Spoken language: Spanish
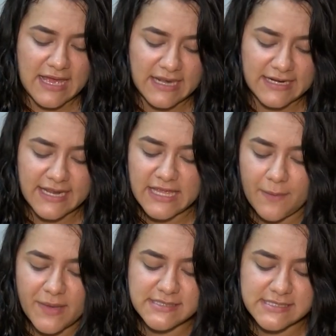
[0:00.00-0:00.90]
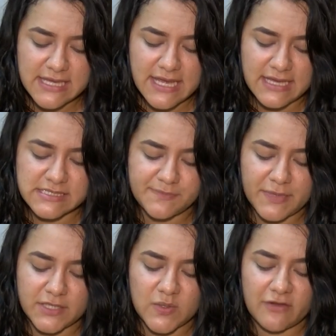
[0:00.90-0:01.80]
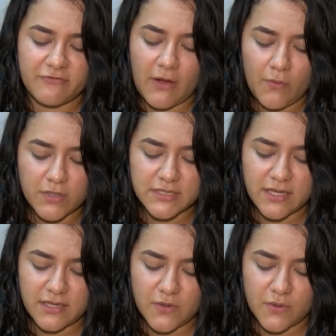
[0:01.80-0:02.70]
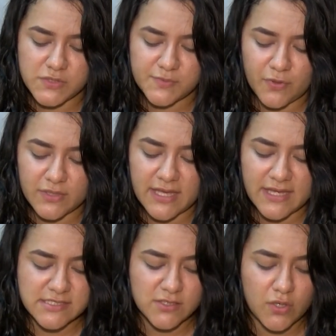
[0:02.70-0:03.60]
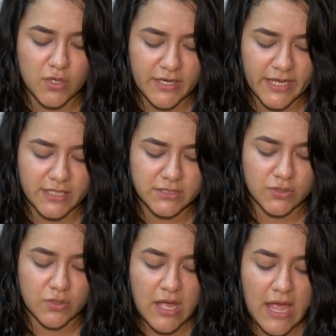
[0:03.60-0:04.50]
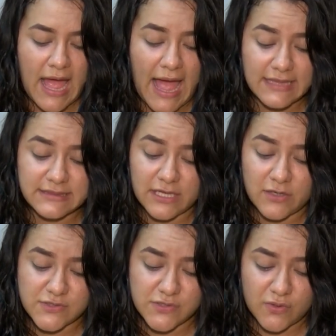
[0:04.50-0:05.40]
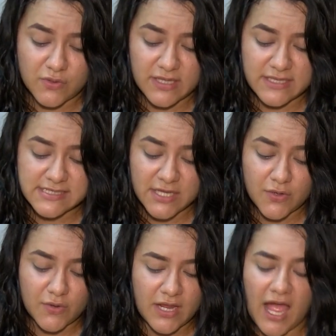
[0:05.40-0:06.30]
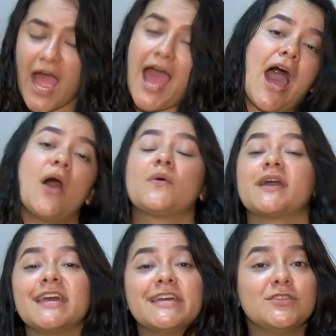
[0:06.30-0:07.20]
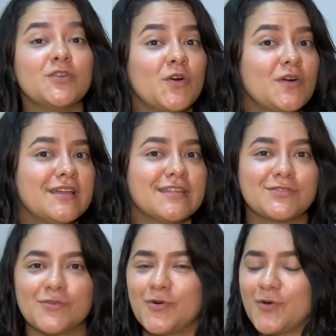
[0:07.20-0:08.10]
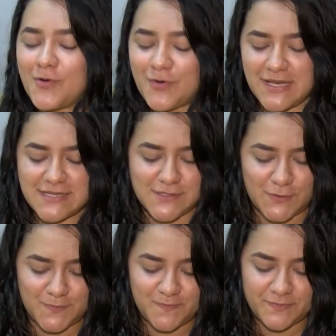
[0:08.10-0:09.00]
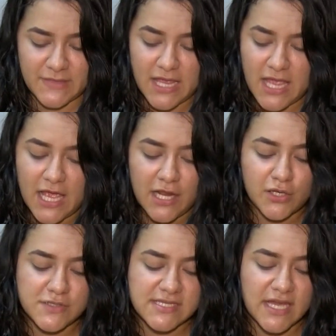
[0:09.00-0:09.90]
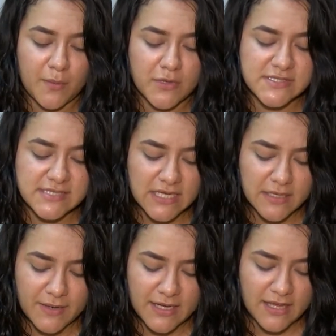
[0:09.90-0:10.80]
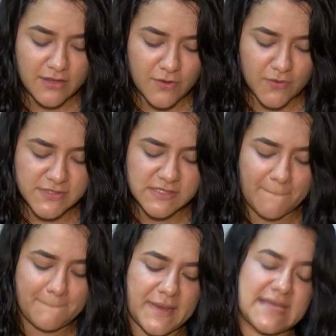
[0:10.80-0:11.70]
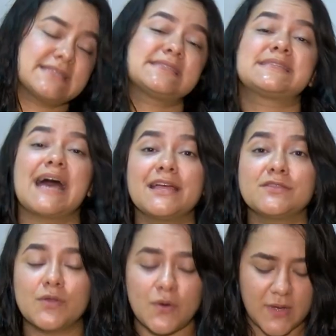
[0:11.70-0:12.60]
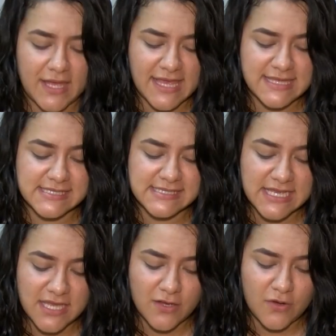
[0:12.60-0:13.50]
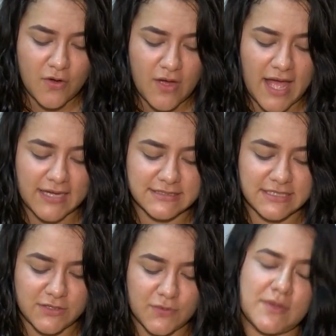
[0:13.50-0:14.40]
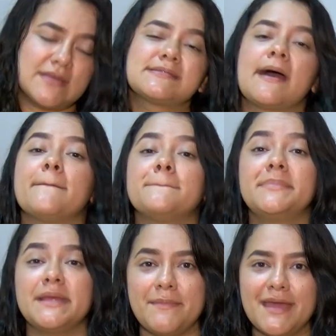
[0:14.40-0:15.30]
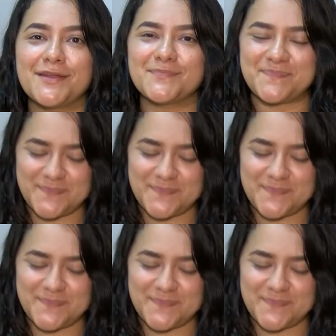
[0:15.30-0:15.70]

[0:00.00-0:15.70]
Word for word: El rey Amasías perdió el favor de Dios porque hizo lo recto ante los ojos del Señor, aunque no de todo corazón. Los siervos sirven a Dios pensando en cinco actitudes. Primero,